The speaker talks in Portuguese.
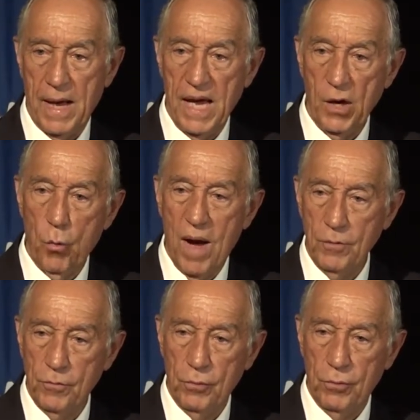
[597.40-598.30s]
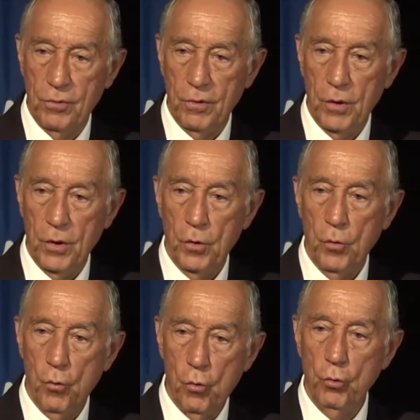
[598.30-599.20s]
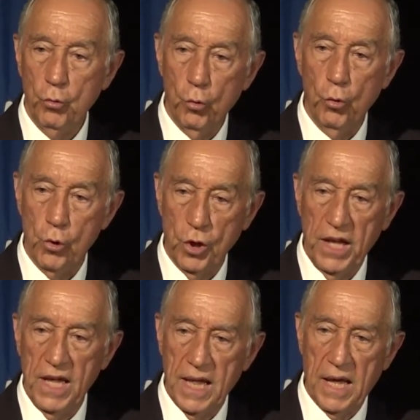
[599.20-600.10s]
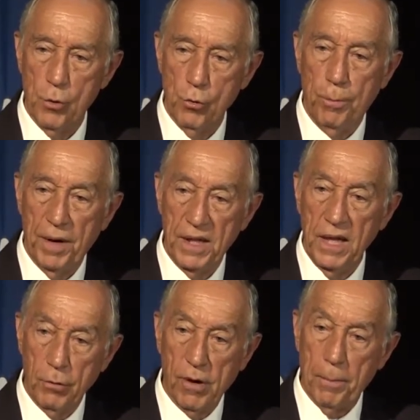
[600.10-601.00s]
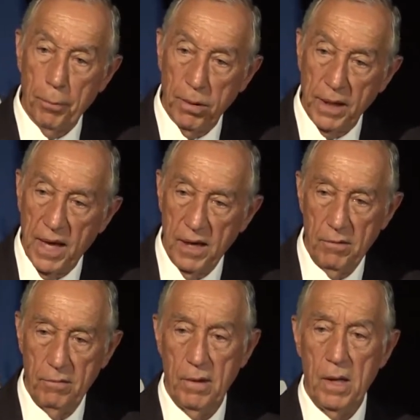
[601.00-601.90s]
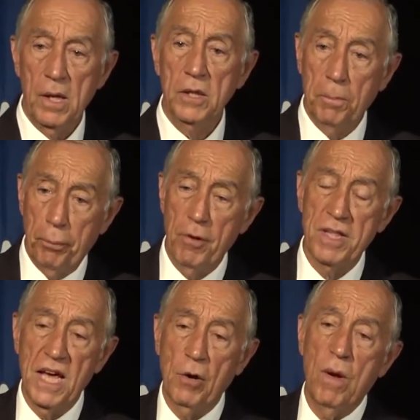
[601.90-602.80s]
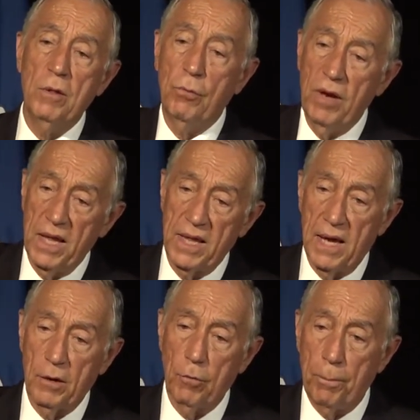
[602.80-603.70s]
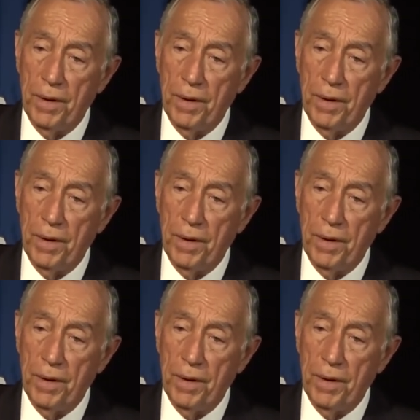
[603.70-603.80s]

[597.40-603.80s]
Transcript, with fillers: Enquanto um dos líderes do Partido Republicano, depois, enquanto líder do